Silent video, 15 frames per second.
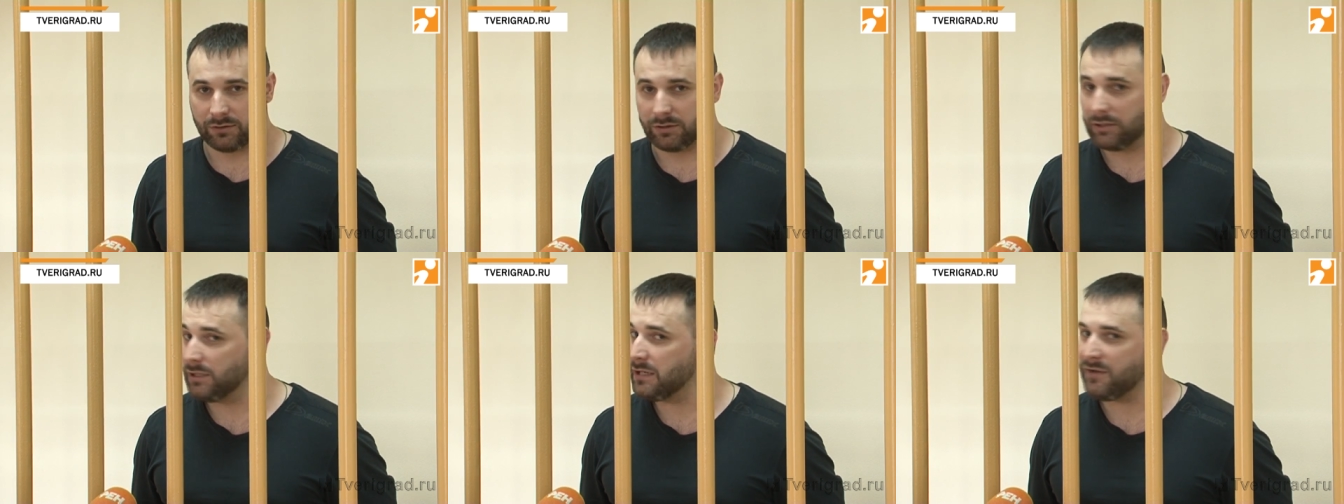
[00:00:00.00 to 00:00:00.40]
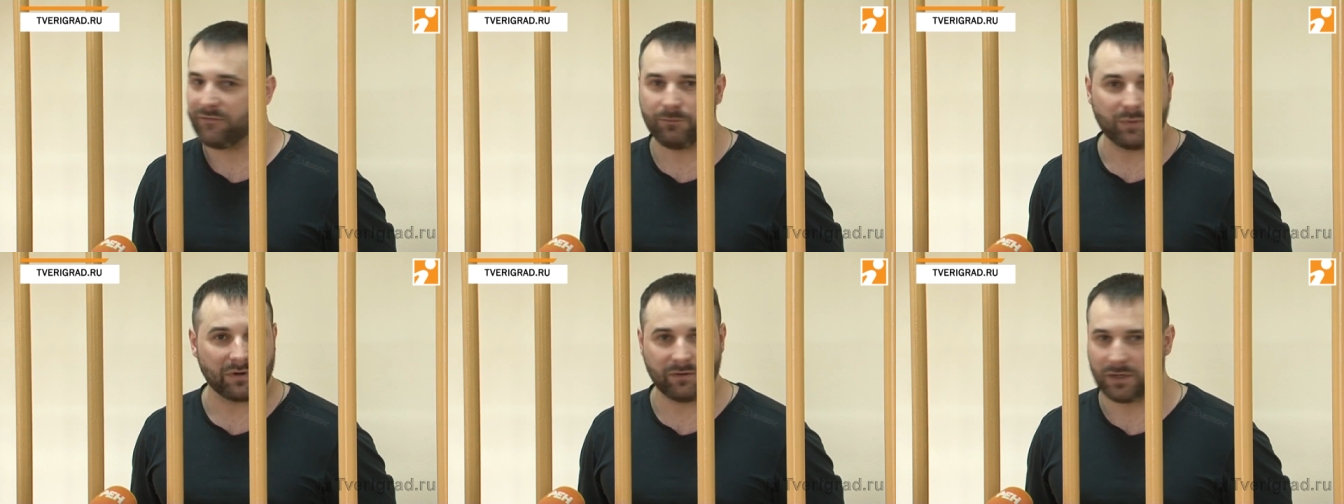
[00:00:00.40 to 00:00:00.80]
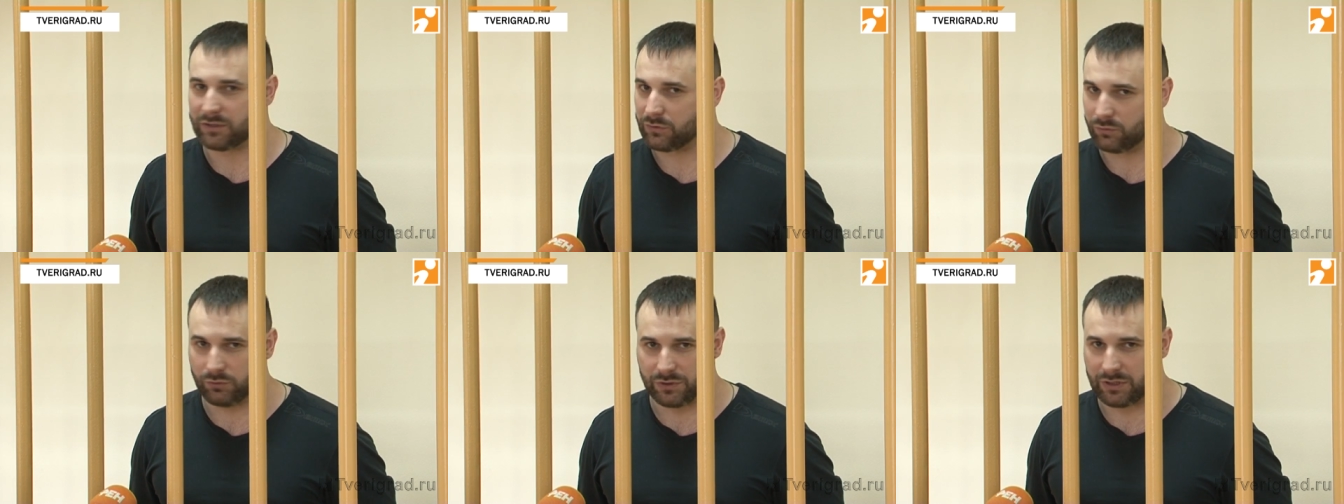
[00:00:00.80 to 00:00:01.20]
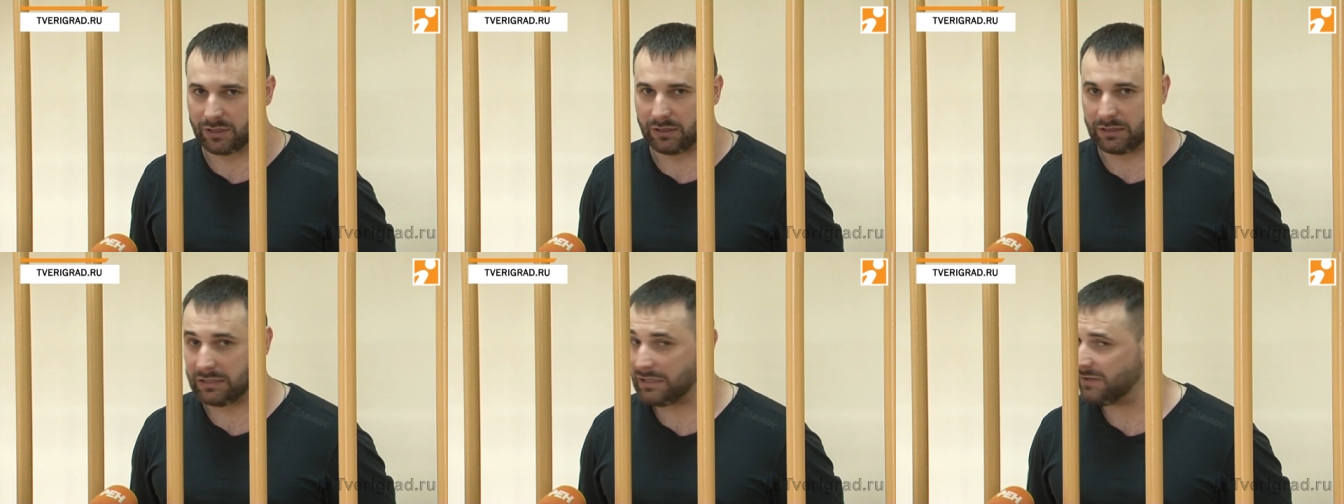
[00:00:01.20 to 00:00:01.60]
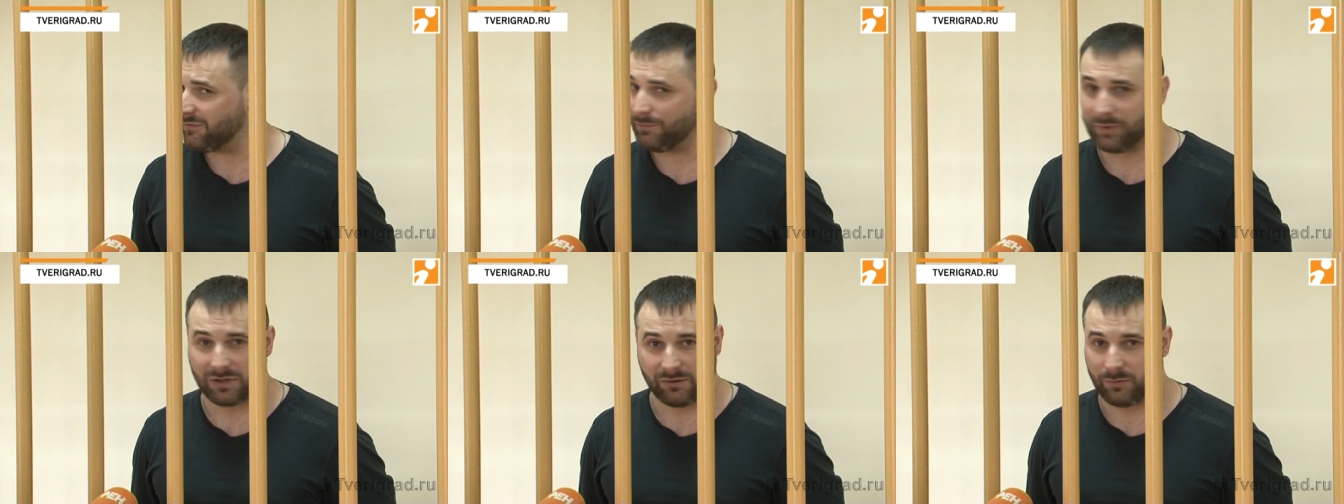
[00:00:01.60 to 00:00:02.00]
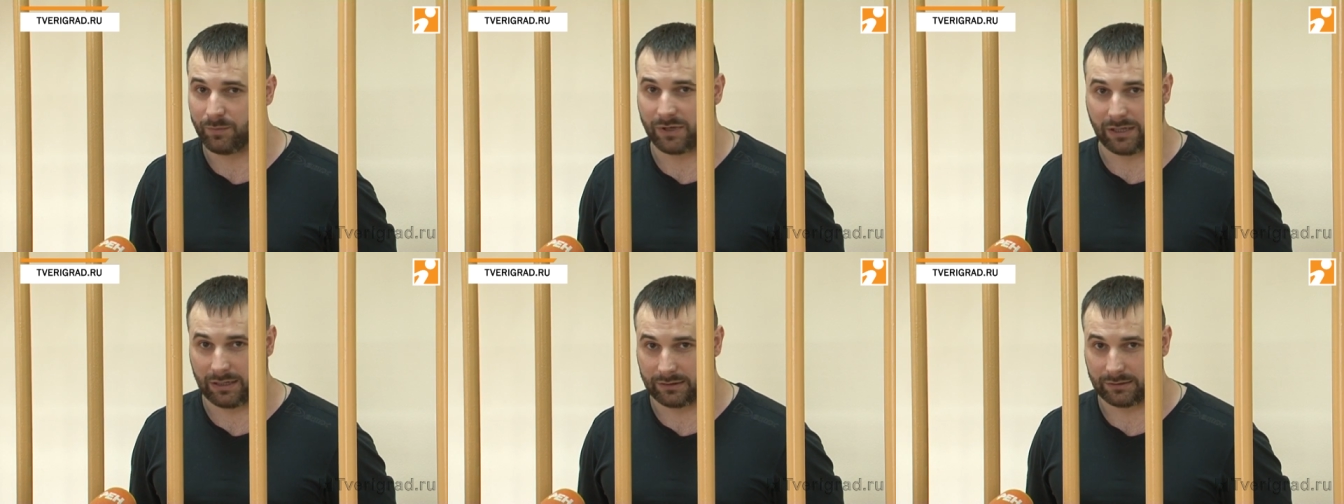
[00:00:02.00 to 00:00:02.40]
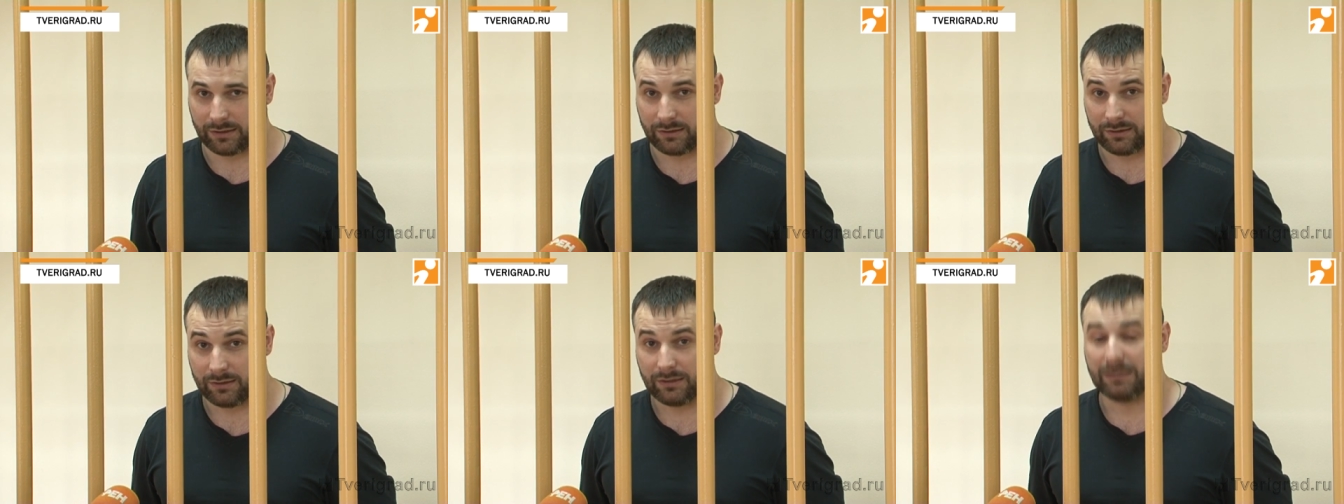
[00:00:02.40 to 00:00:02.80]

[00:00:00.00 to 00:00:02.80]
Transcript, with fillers: ни в правосудии, ни в правопорядке.